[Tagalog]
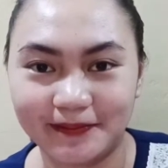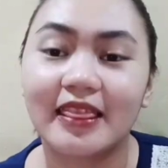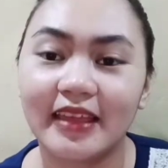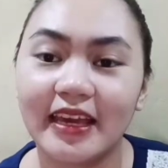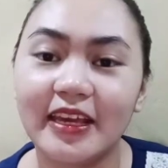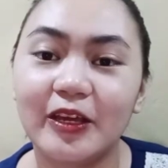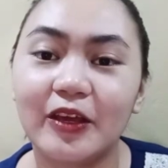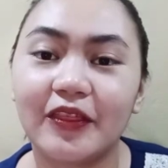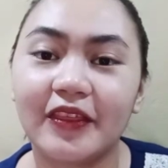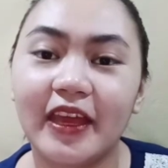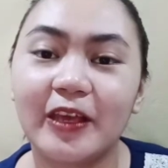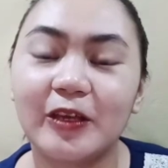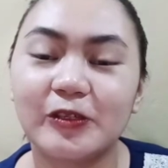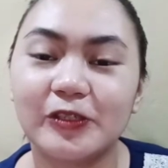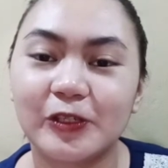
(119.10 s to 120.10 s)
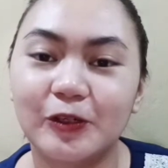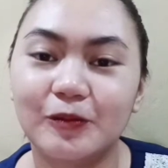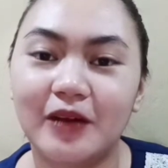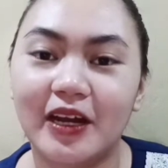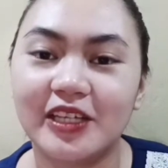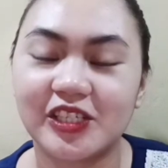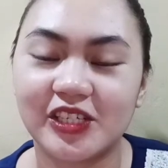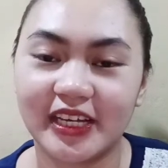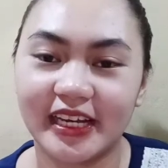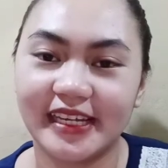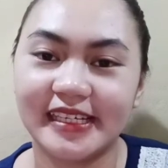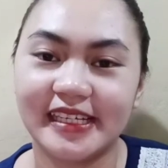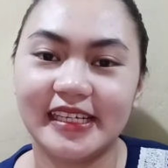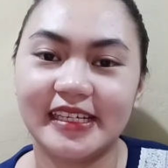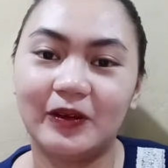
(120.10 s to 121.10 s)
Thank you, thank you so much
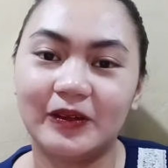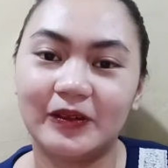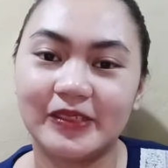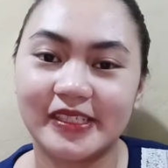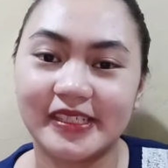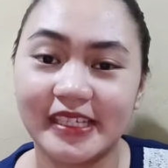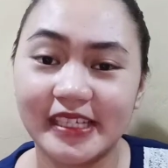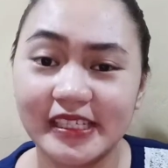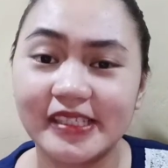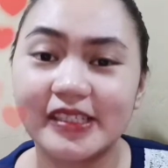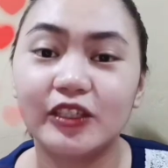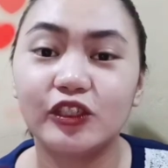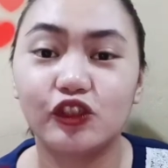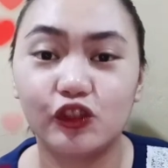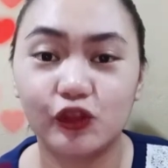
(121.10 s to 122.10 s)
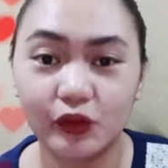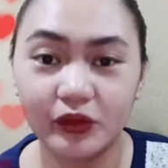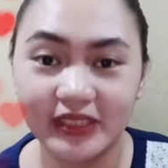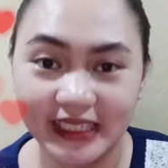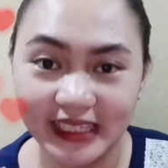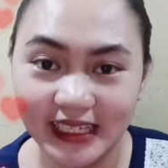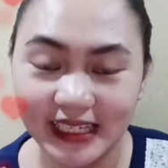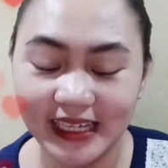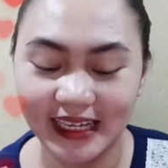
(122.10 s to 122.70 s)
kay uh, Sis Judy.